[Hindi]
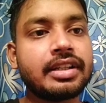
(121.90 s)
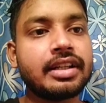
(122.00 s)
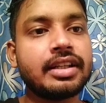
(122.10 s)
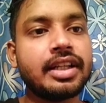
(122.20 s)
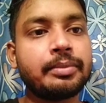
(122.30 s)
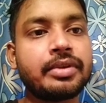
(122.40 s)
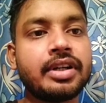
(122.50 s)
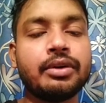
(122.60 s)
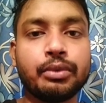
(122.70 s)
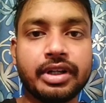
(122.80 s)
के लिए है आपका
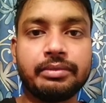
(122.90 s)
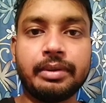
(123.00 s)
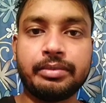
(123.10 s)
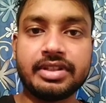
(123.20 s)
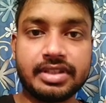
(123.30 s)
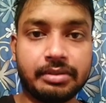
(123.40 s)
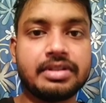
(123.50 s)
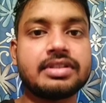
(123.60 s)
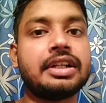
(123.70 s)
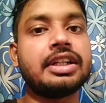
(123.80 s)

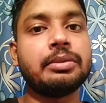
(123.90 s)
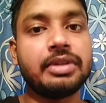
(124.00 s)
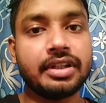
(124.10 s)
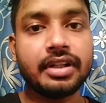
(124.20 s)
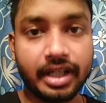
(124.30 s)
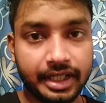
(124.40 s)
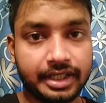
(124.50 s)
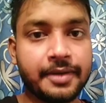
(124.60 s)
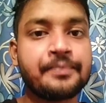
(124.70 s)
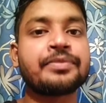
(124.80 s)
157 सेंटीमीटर
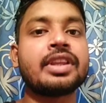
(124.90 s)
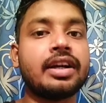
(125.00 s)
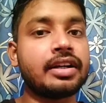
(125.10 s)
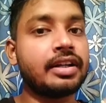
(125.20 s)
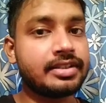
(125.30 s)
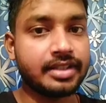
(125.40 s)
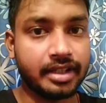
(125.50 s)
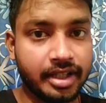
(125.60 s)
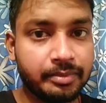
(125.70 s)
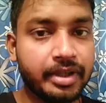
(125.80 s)
हाइट अगर इससे
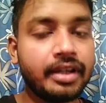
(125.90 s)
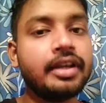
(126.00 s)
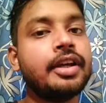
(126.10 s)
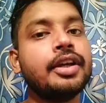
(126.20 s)
कम है